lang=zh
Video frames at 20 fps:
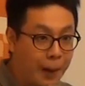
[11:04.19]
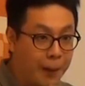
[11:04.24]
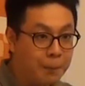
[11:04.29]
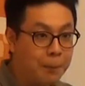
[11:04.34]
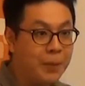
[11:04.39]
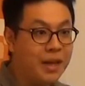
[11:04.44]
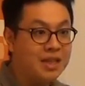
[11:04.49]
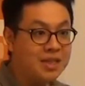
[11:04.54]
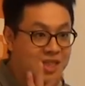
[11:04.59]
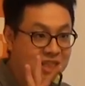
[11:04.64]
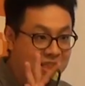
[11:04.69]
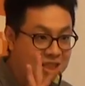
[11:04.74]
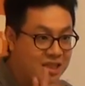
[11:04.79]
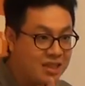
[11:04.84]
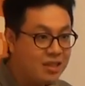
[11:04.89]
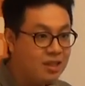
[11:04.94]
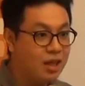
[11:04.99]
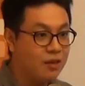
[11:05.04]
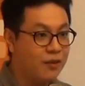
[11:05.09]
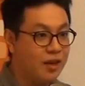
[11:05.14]
本名
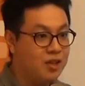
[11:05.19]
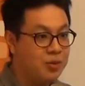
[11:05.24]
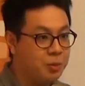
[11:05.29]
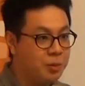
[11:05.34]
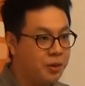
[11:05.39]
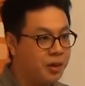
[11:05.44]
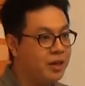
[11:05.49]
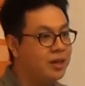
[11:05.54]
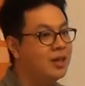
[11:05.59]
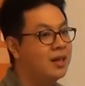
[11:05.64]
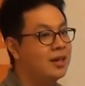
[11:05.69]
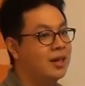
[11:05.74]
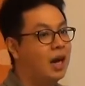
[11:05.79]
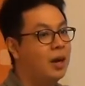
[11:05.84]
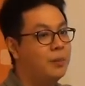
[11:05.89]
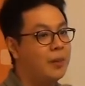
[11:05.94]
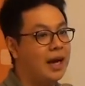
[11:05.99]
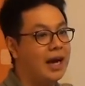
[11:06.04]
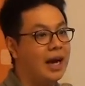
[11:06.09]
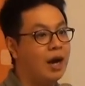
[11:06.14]
新的 Facebook，然
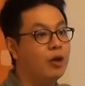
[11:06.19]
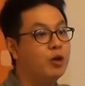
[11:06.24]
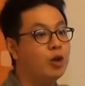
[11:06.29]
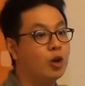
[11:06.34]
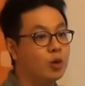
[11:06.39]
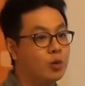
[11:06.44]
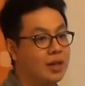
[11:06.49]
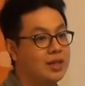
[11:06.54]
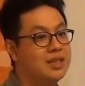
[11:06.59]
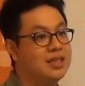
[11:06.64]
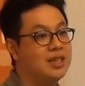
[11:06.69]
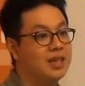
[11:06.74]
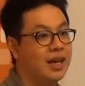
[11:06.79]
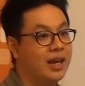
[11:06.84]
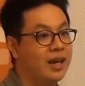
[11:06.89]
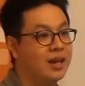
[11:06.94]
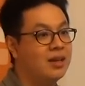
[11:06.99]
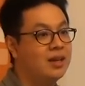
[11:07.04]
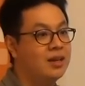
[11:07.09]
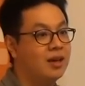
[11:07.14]
后把好友关起
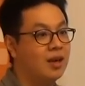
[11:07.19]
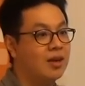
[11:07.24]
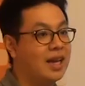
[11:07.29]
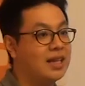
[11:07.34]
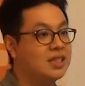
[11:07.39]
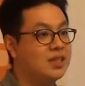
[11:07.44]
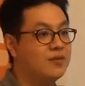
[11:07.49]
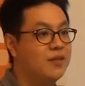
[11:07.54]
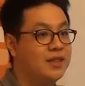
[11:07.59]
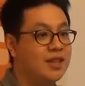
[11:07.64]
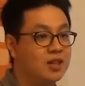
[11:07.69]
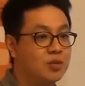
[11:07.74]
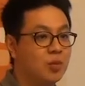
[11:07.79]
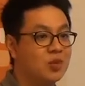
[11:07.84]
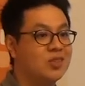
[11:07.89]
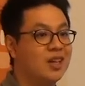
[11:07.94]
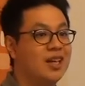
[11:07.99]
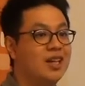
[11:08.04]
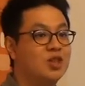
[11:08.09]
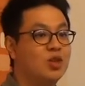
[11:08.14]
来，然后开始分享什
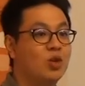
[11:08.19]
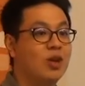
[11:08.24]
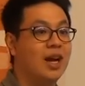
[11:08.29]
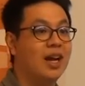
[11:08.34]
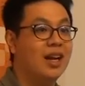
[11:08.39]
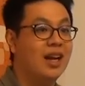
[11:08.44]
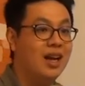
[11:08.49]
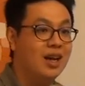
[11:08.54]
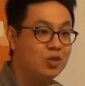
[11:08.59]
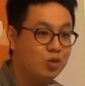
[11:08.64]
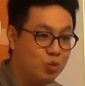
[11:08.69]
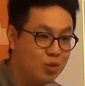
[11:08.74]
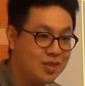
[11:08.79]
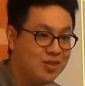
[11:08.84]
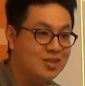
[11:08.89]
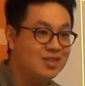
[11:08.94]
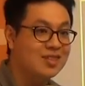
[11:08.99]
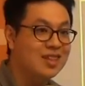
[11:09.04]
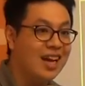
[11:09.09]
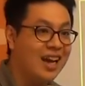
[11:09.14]
么商业周刊啊、数位
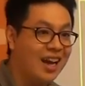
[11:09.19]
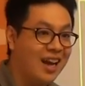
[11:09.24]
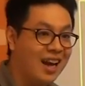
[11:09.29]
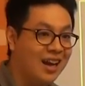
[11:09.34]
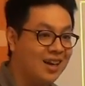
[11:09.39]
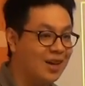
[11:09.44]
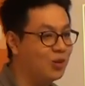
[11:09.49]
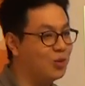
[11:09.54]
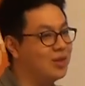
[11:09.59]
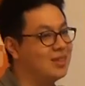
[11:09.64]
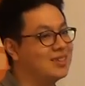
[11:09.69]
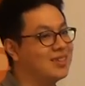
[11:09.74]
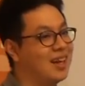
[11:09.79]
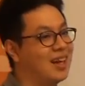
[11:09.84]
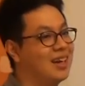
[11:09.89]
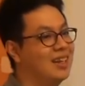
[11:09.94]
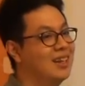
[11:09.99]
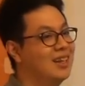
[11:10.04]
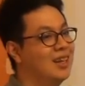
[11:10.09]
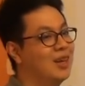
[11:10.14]
时代啊那种文
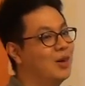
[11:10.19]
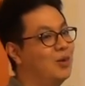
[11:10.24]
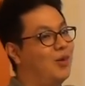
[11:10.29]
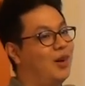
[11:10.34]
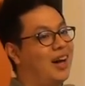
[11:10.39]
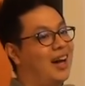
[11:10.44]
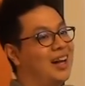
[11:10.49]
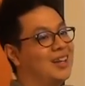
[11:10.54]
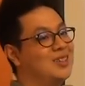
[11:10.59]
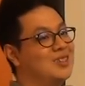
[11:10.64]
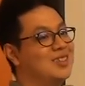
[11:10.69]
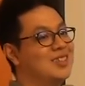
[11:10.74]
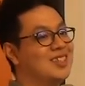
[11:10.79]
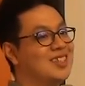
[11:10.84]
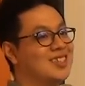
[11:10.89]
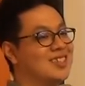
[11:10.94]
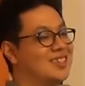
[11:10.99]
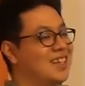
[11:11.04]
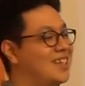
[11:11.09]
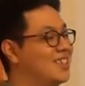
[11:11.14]
章，哇，就这个
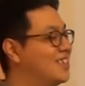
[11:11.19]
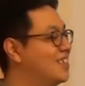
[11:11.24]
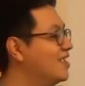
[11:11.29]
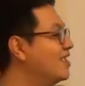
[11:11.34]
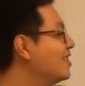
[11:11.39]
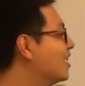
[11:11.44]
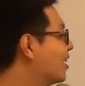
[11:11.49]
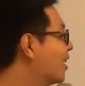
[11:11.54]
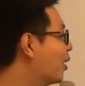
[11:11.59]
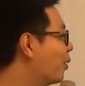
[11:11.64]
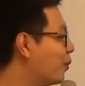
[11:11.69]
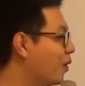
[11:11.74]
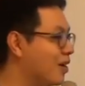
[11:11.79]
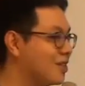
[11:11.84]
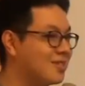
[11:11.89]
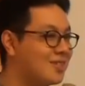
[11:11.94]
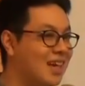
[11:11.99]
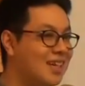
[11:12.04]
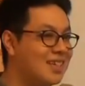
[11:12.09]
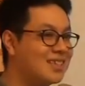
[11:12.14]
时代青年的有没
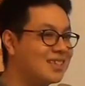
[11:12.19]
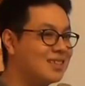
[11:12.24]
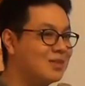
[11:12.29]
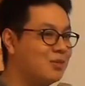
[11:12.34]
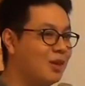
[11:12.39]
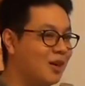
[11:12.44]
有？三十